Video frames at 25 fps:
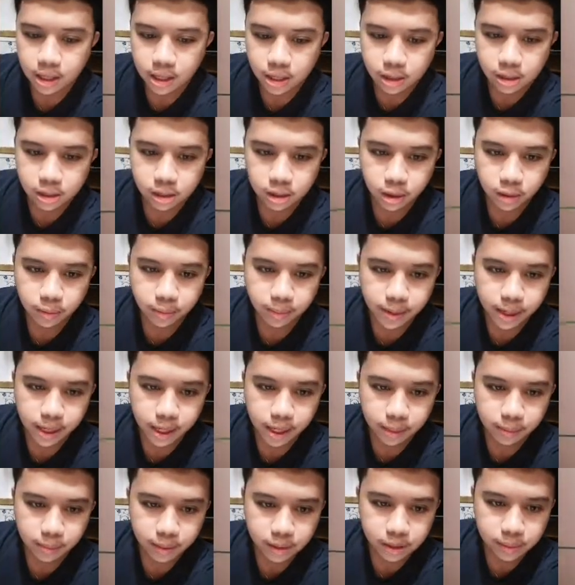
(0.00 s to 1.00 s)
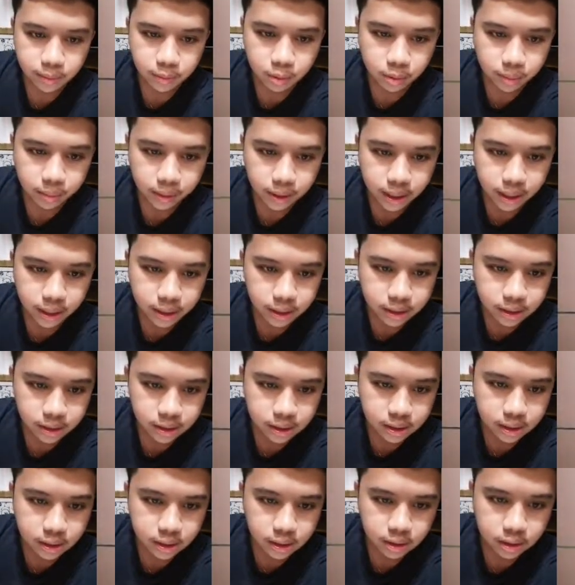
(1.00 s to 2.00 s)
so para mas bumilis
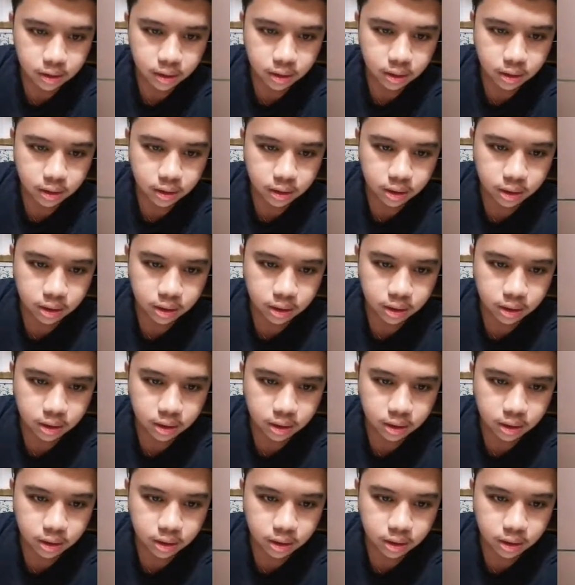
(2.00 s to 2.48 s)
so